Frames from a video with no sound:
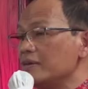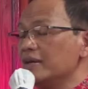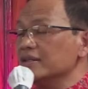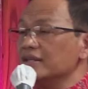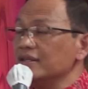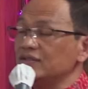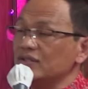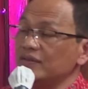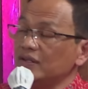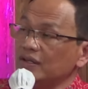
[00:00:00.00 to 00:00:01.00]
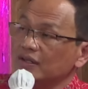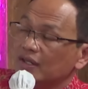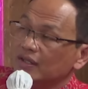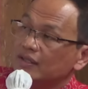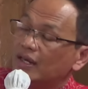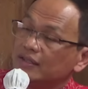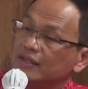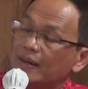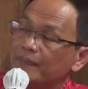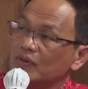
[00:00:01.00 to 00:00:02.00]
Praktek. Insya Allah tanggal
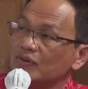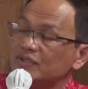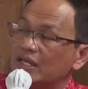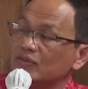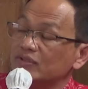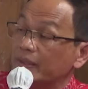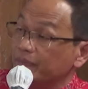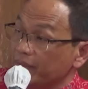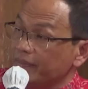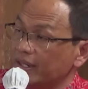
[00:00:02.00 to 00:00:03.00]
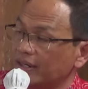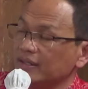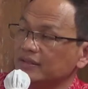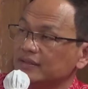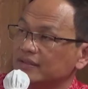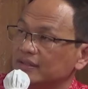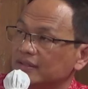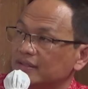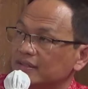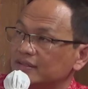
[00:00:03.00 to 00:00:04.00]
31 September
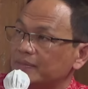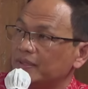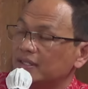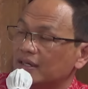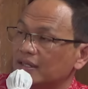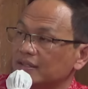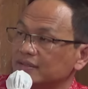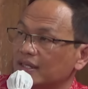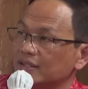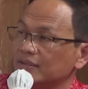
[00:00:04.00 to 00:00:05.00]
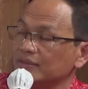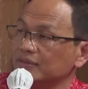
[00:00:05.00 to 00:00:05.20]
sama tanggal 1